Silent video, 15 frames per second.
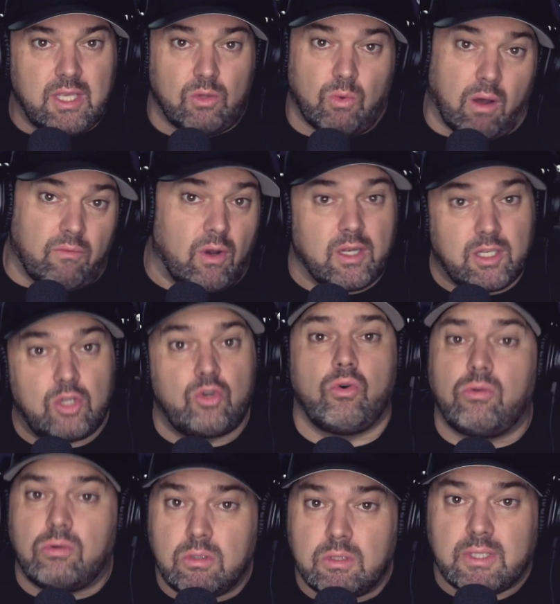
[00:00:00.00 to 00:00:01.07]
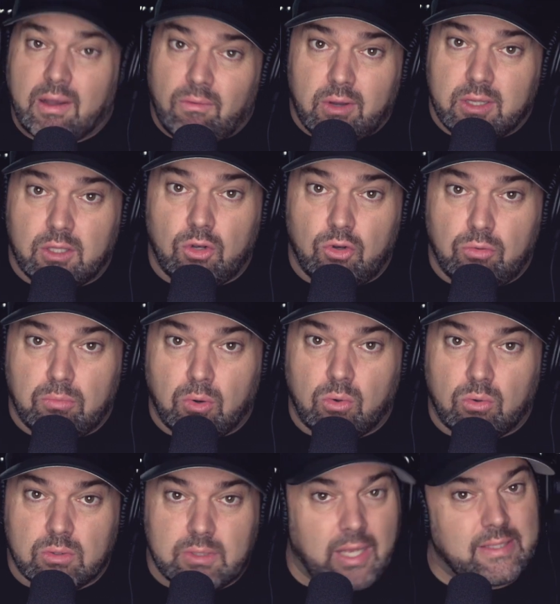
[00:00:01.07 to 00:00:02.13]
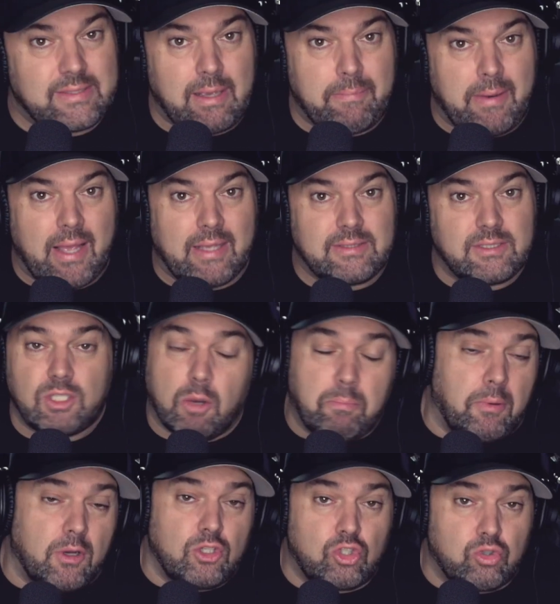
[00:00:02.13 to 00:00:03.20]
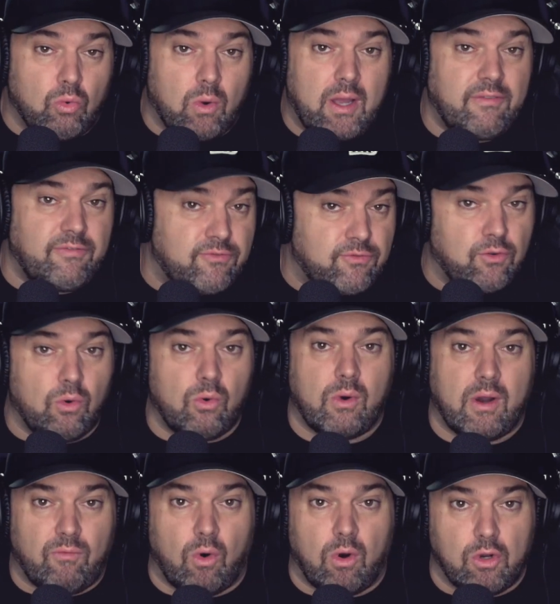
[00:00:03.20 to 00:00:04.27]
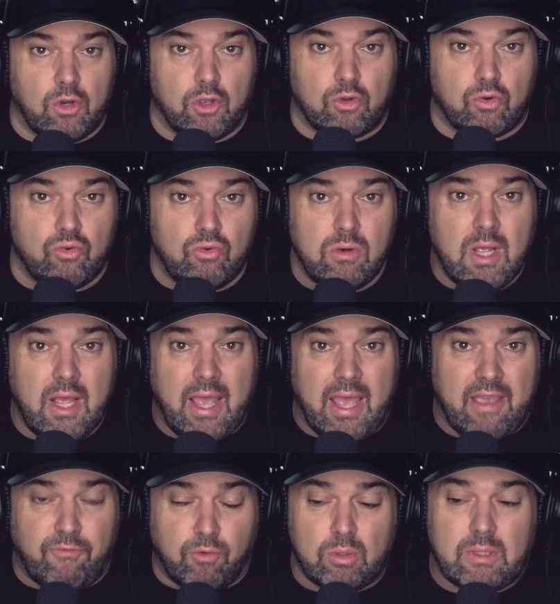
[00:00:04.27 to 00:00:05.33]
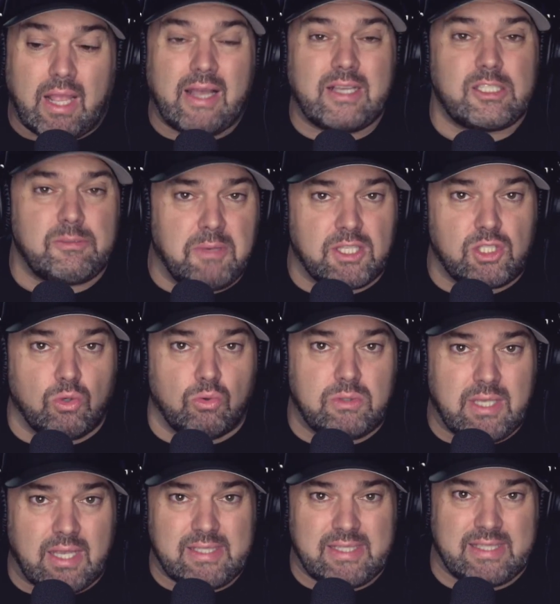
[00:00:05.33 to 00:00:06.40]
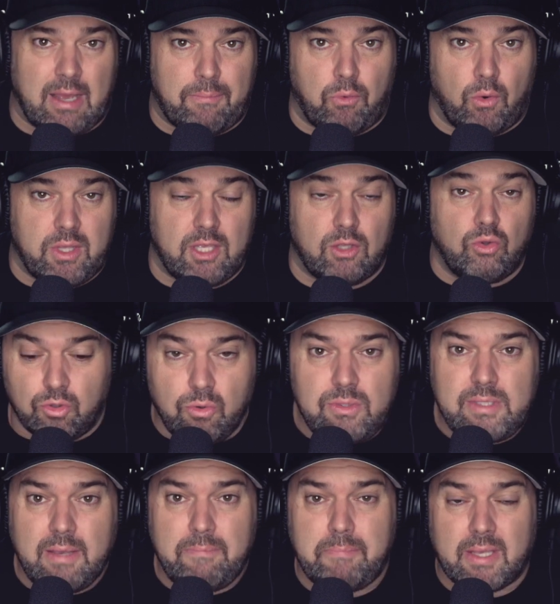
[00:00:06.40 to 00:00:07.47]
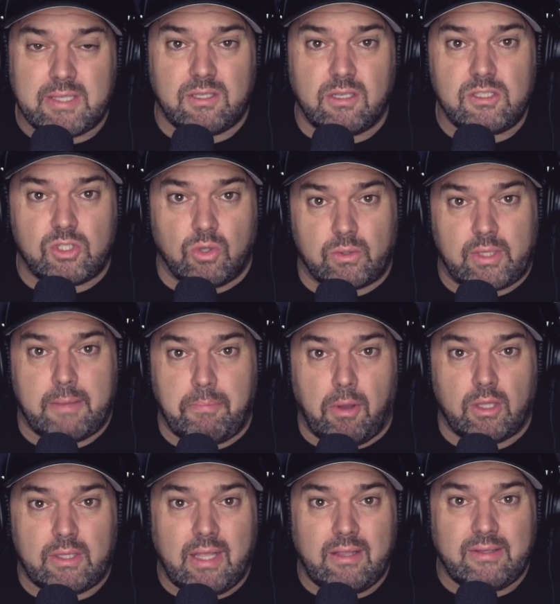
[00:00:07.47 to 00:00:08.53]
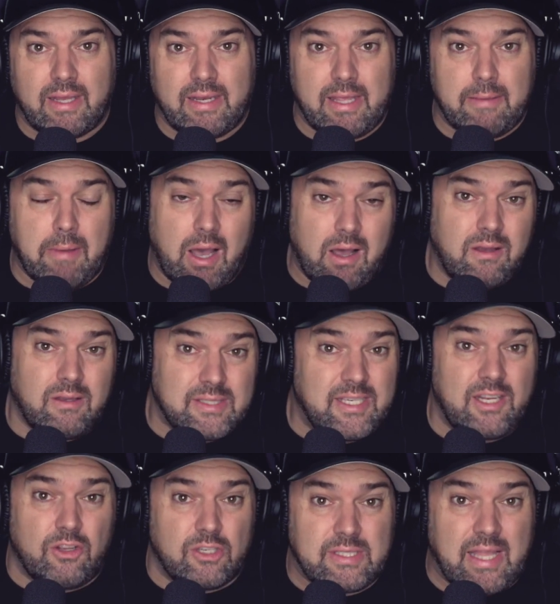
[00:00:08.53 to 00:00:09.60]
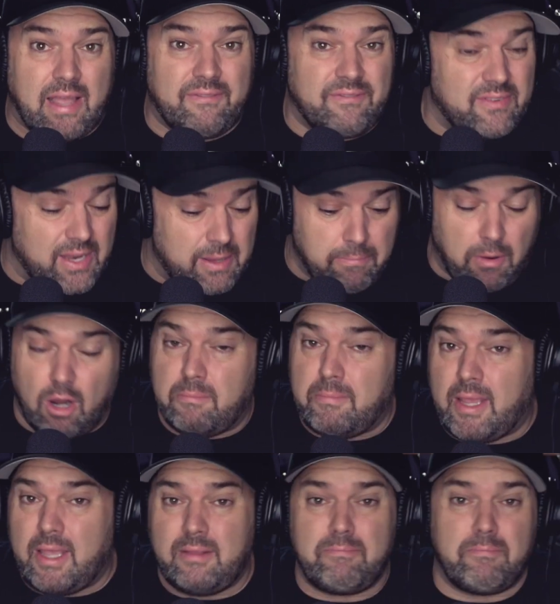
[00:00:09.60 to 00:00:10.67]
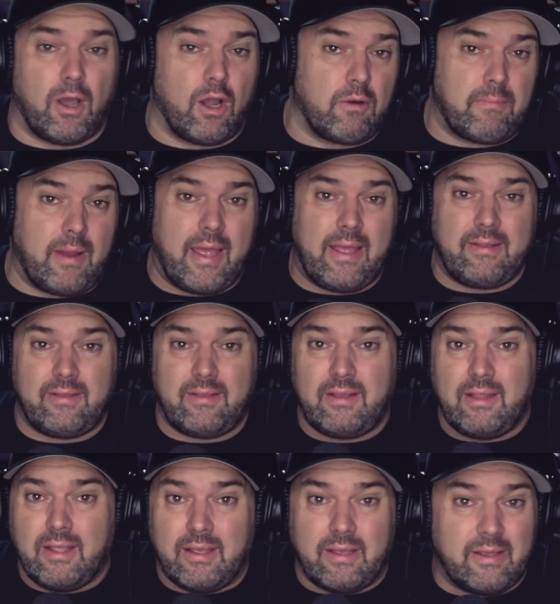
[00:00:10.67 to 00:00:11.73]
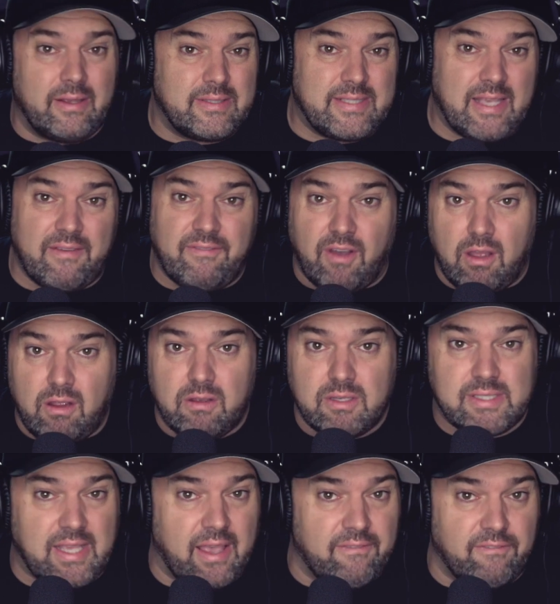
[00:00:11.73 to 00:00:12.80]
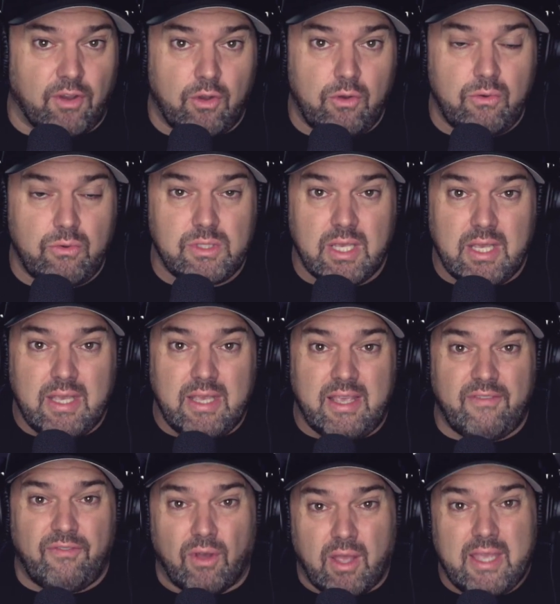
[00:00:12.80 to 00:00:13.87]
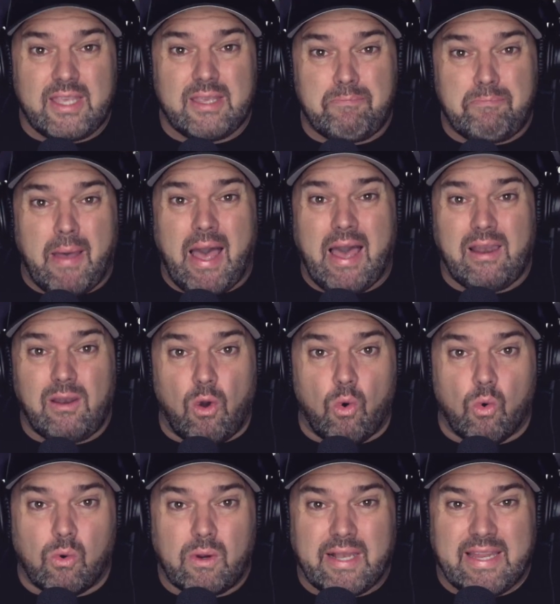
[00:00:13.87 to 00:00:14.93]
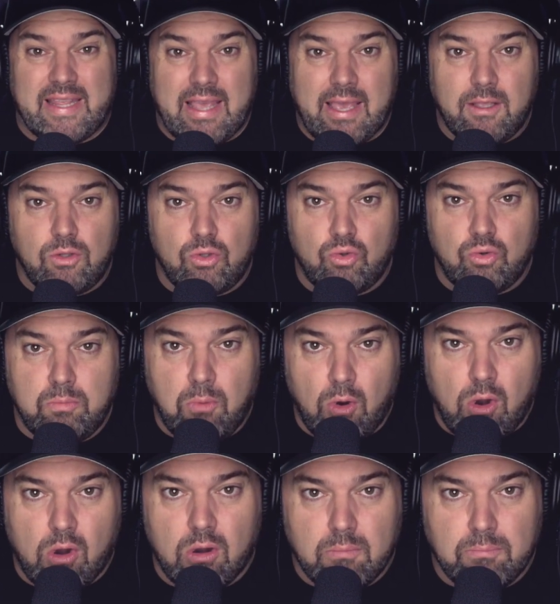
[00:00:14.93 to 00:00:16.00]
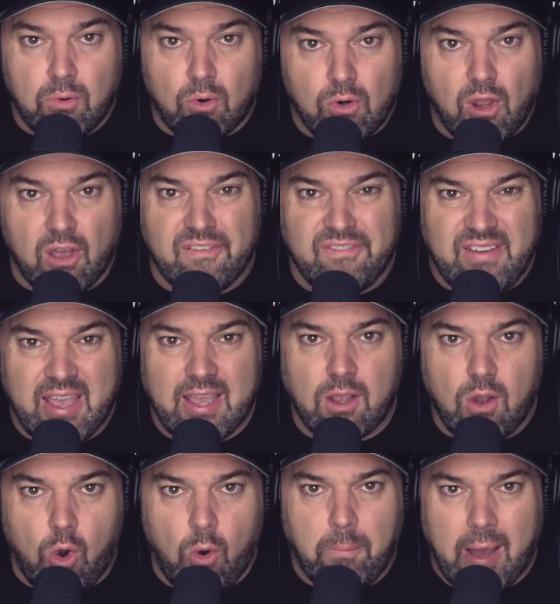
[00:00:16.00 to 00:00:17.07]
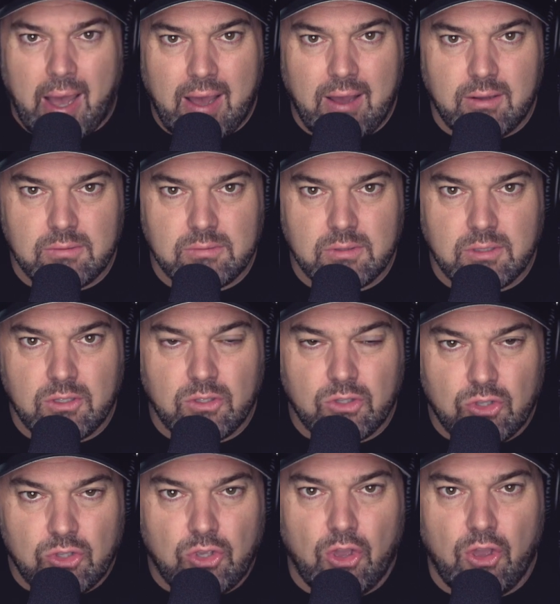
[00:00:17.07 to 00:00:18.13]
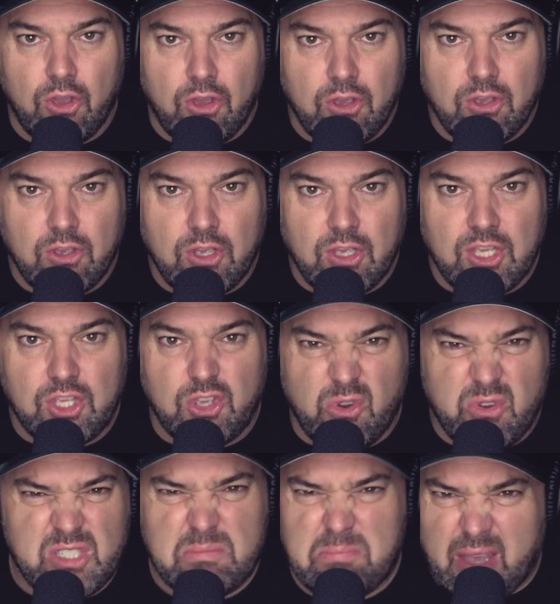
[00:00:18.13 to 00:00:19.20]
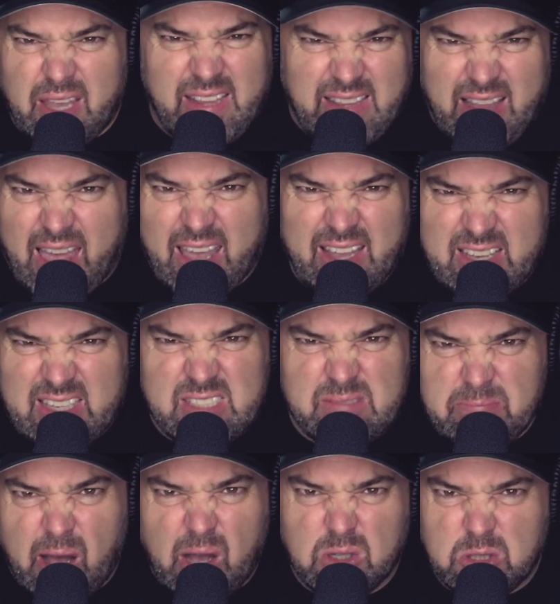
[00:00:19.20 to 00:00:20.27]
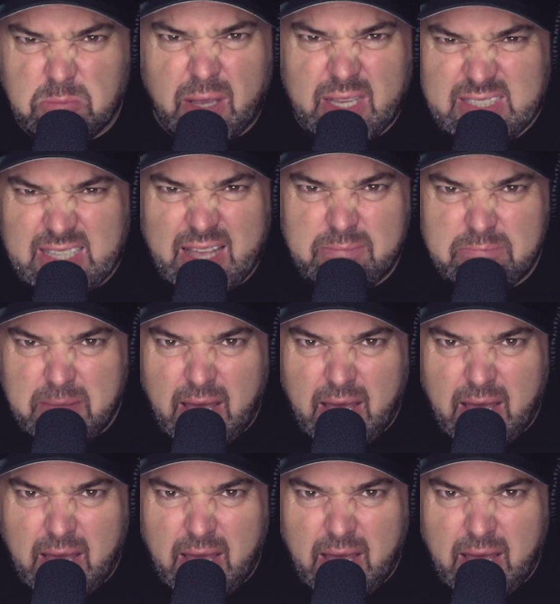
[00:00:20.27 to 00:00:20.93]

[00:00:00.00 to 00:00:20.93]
Il doit avoir le goût d'avoir de l'humour dans sa place. Il n'y a pas le choix, faut avoir le goût et il faut transmettre ça aussi à ses employés. Deuxième personne qui sont importantes dans les bars, c'est le staff. Les barmaids, barman, euh, serveurs, serveuses. Il faudrait qu'ils parlent aux clients tout bas pour leur faire comprendre qu'il y a un spectacle qui se passe présent.